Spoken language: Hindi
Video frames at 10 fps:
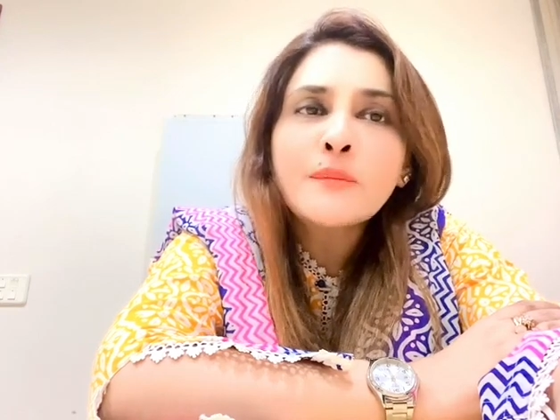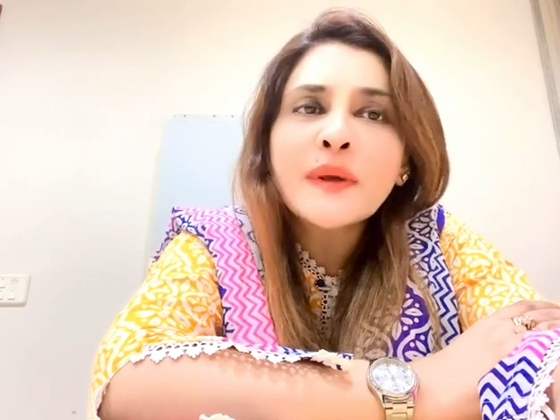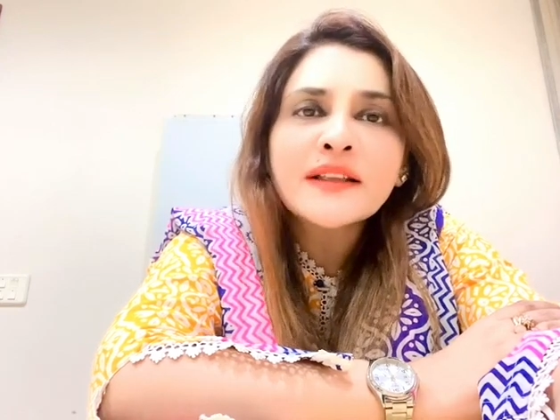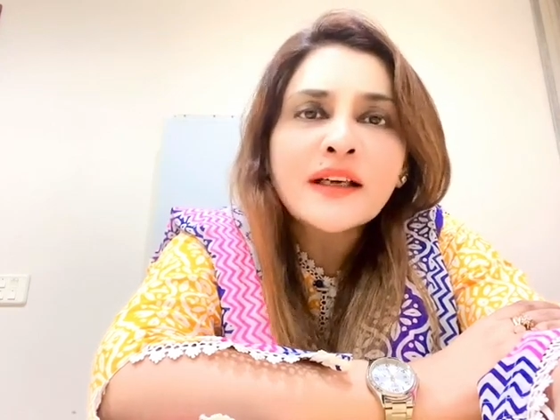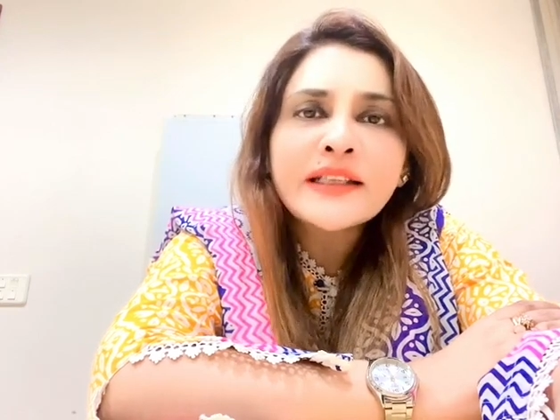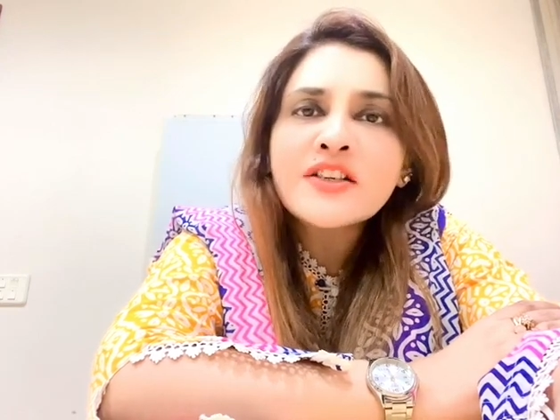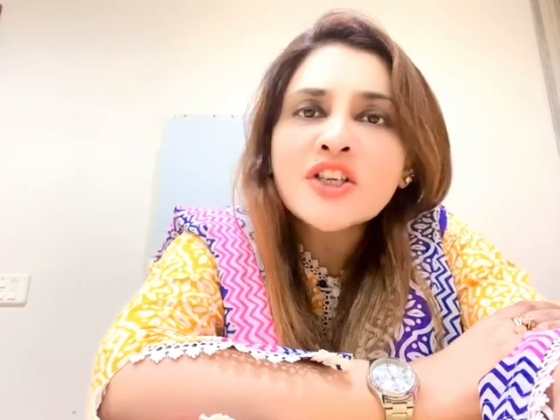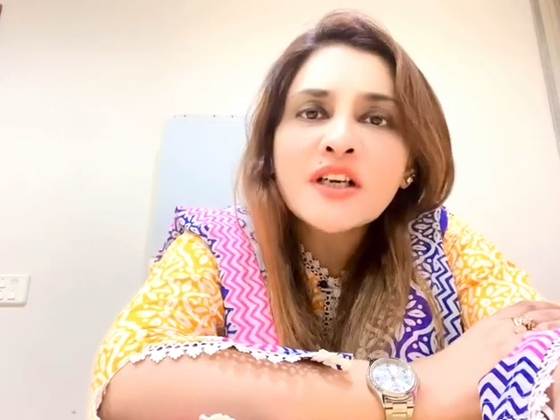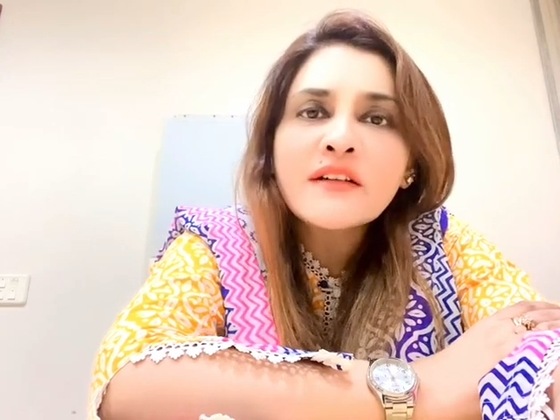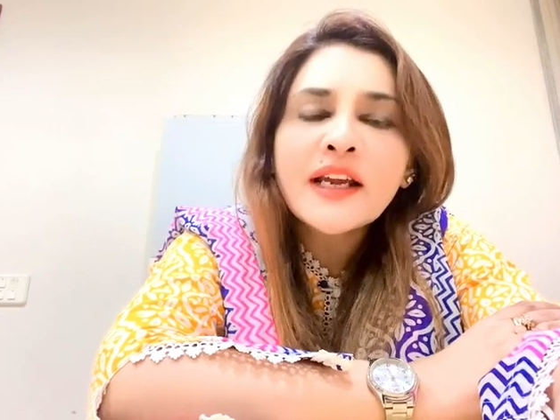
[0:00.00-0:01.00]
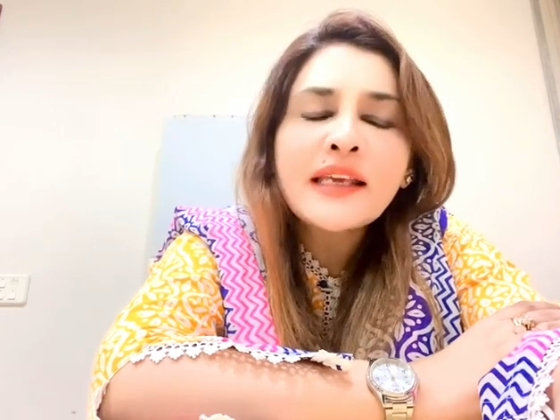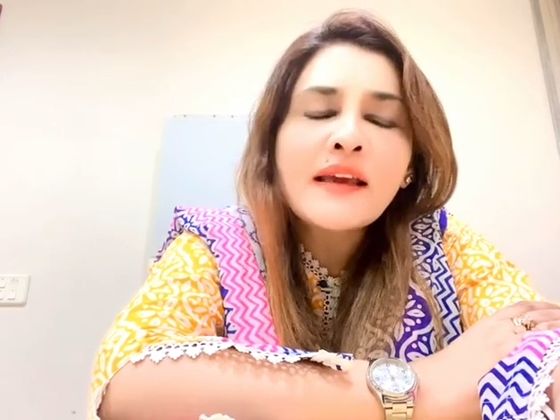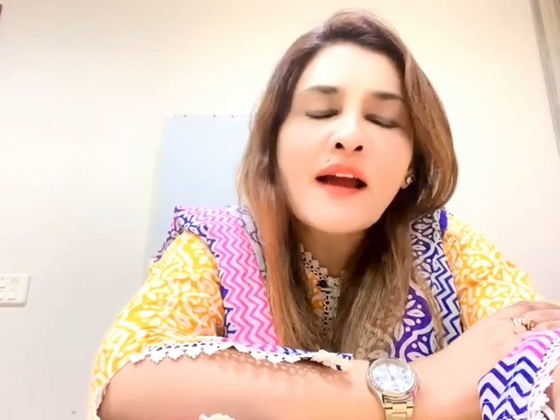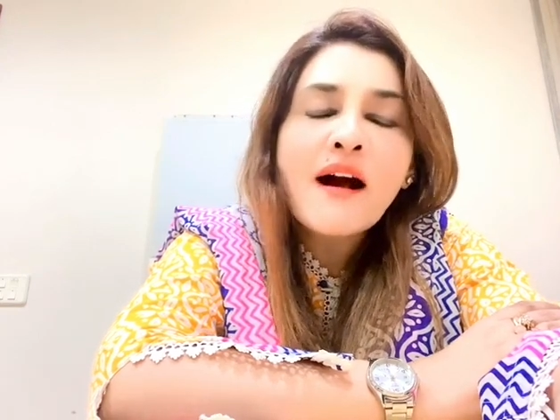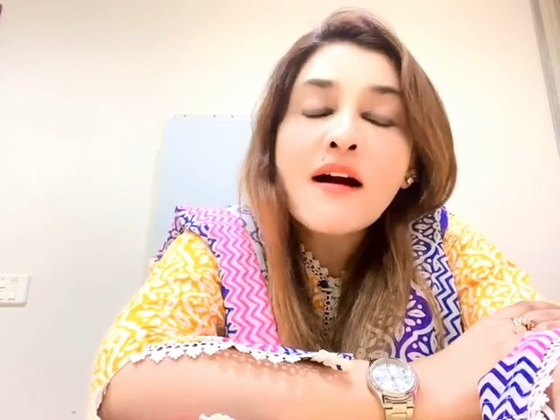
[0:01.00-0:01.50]
तो पता ये चल रहा है
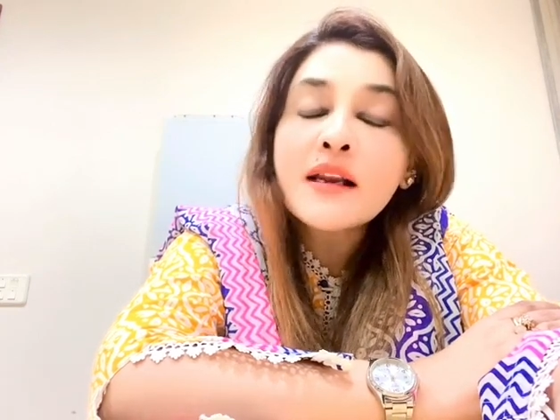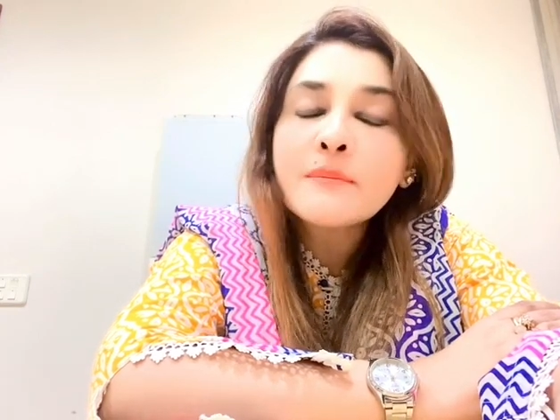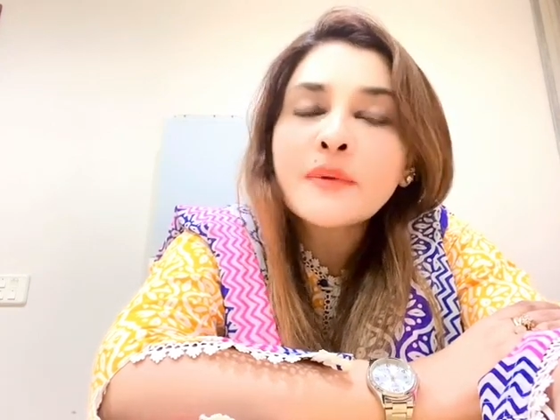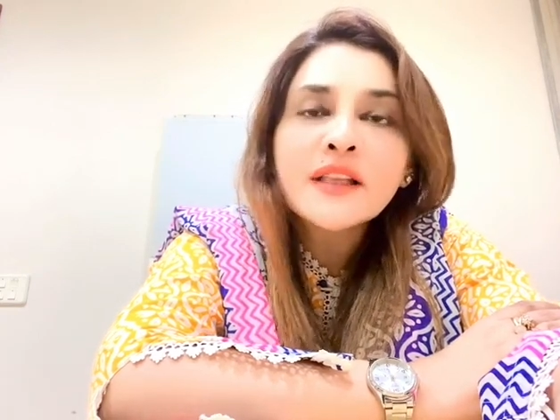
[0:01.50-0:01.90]
कि हर